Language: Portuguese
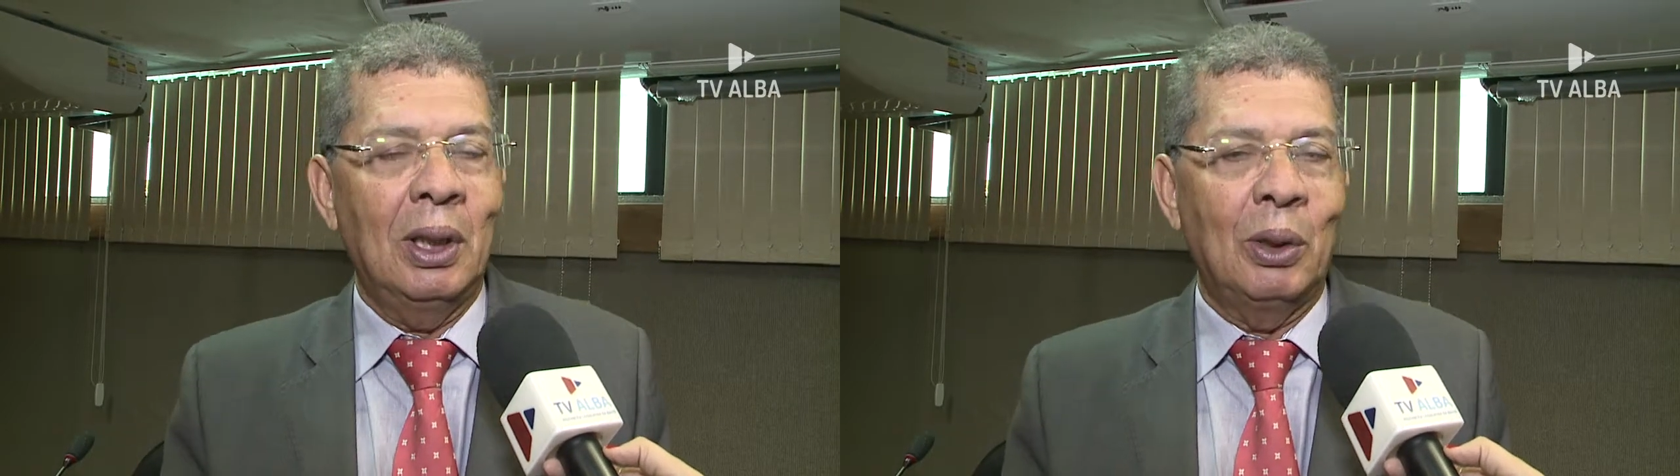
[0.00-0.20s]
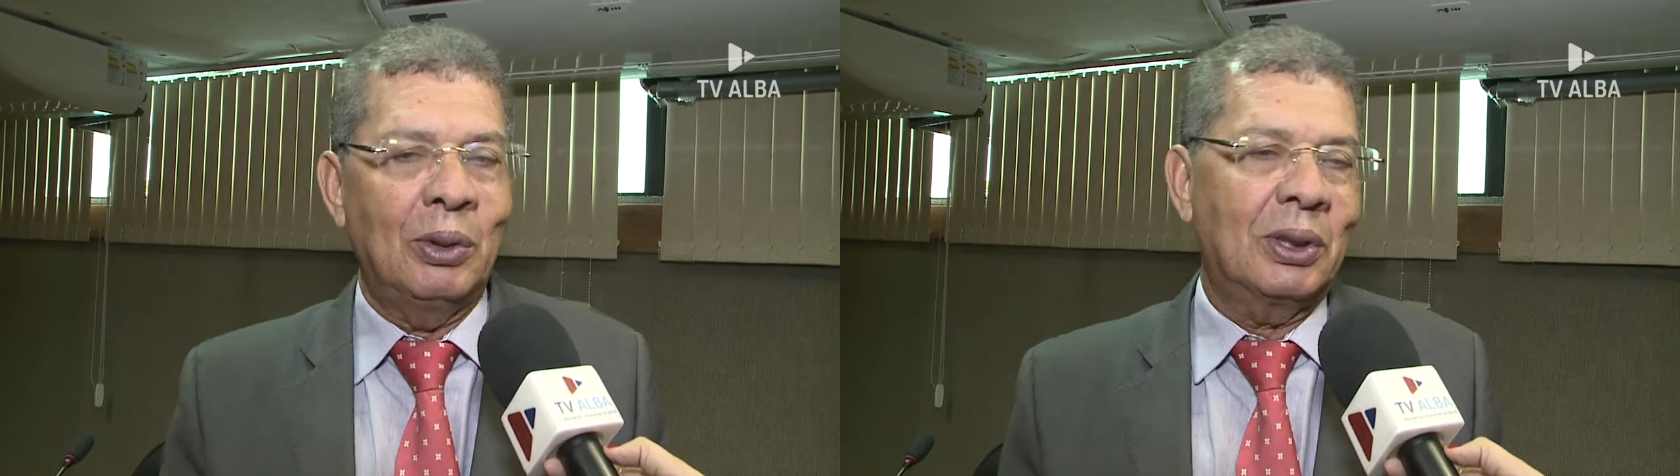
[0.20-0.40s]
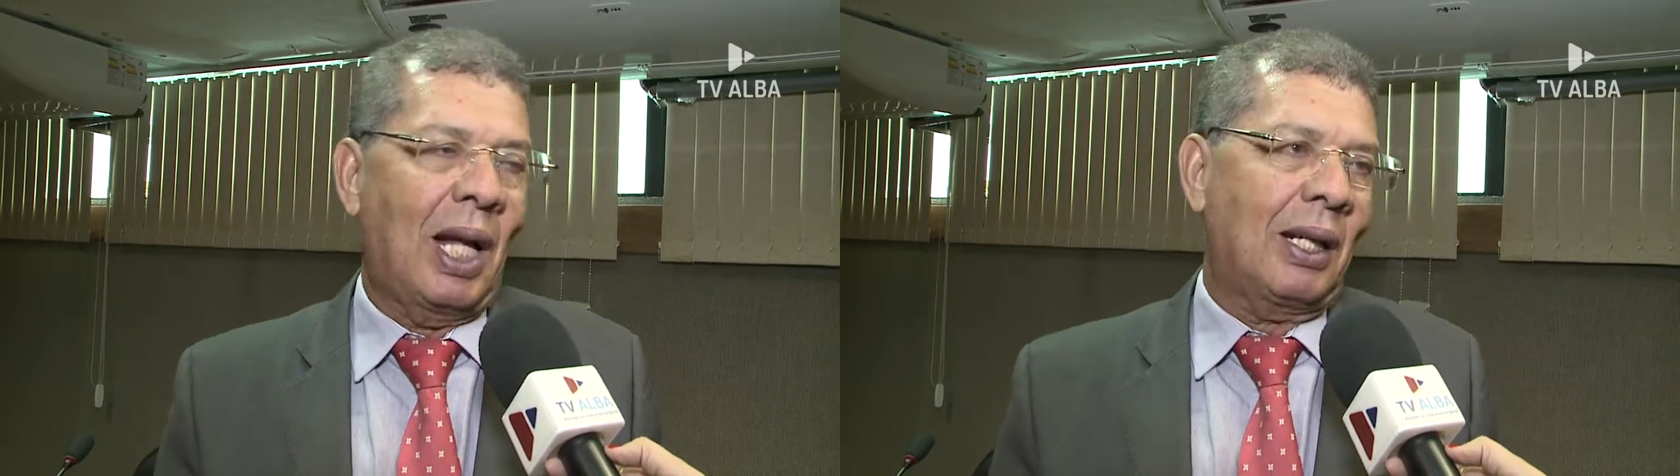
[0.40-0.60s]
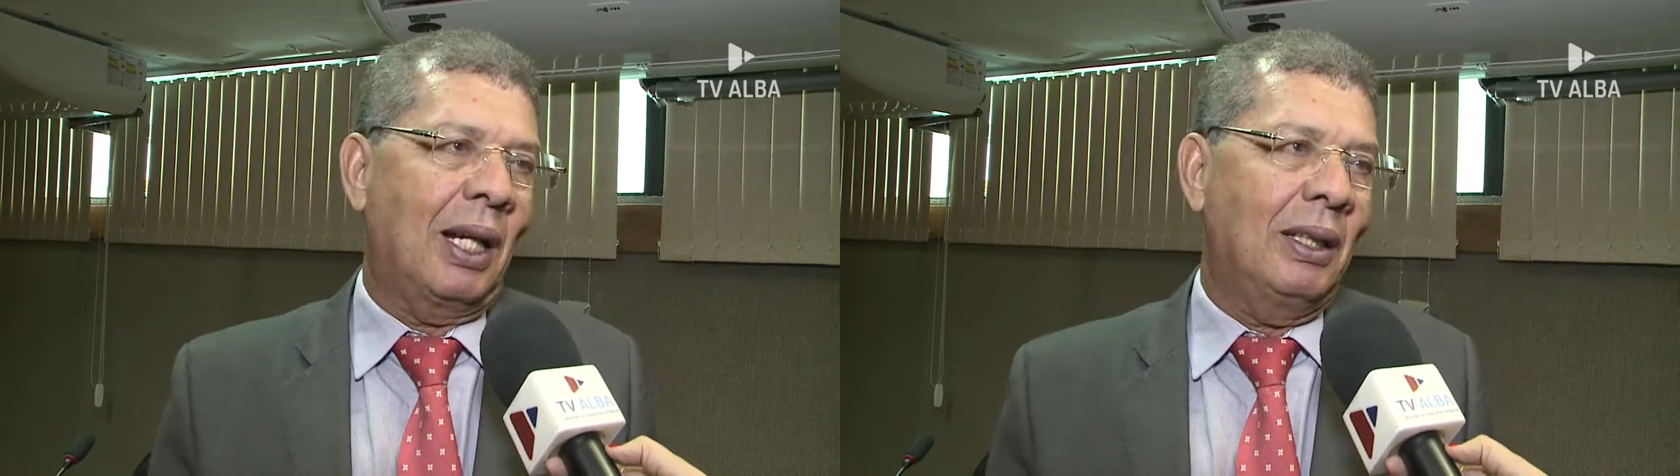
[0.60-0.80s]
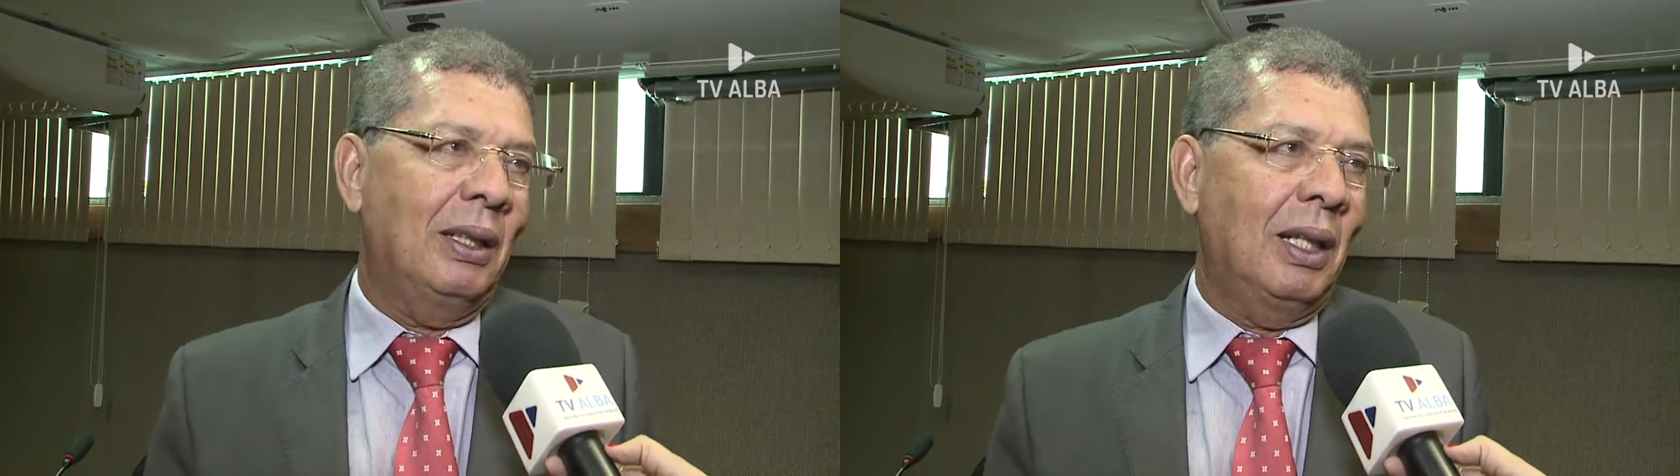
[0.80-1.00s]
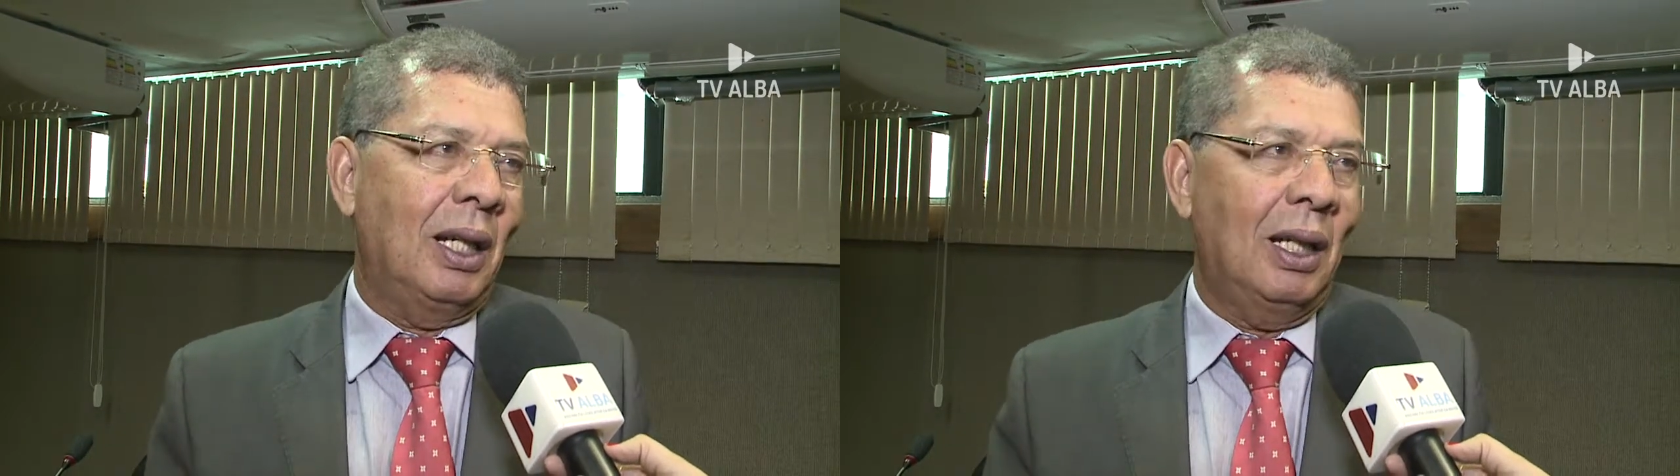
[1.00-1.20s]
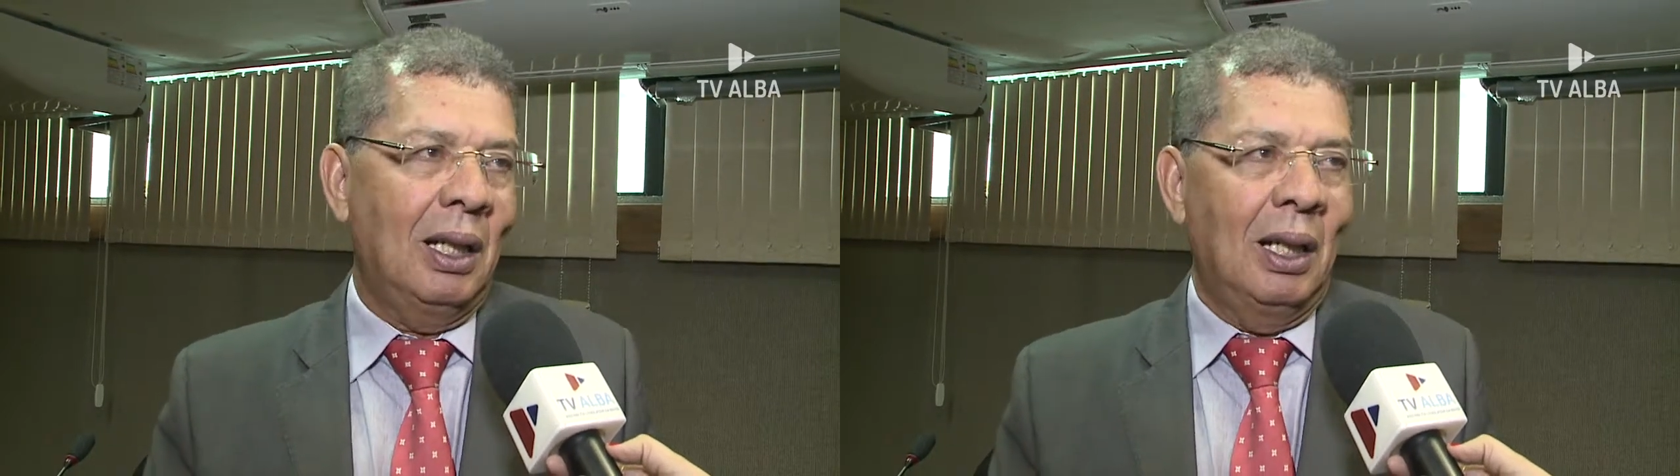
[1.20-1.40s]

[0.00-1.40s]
Eu destacaria